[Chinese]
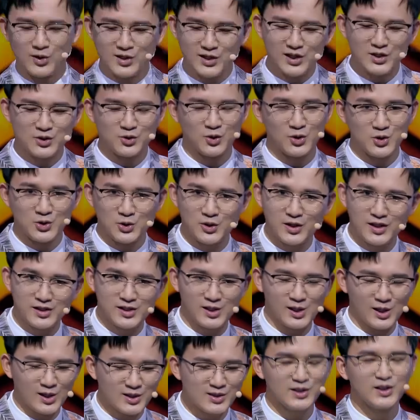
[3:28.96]
这里所说的
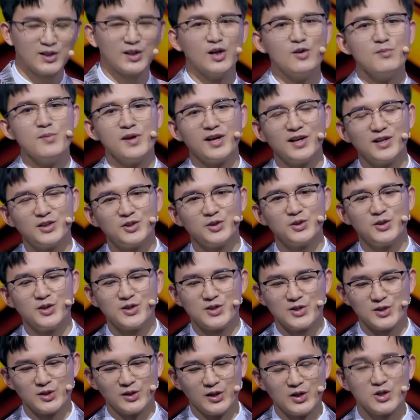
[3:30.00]
琴瑟和鸣，就是
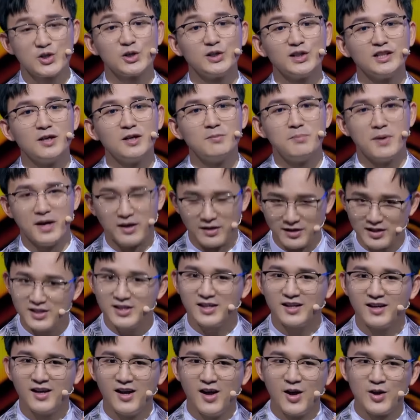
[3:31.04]
指的《诗经》的本意，
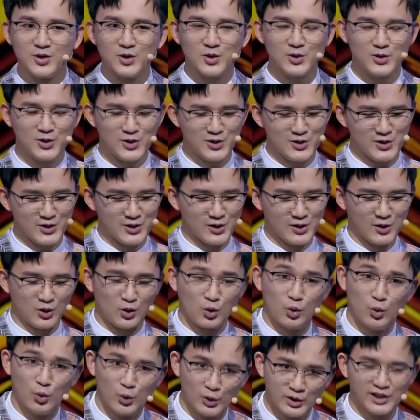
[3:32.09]
就是指
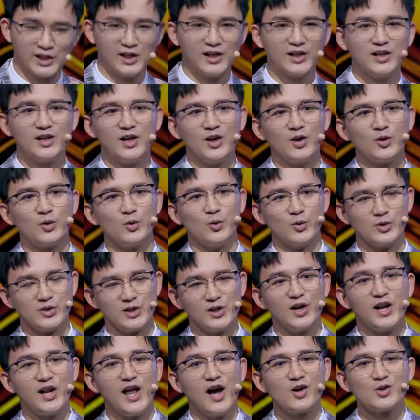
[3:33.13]
古琴和古
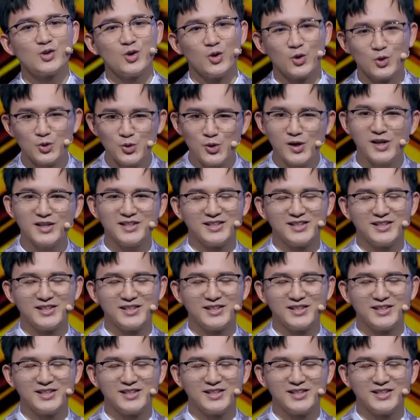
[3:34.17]
筝两种乐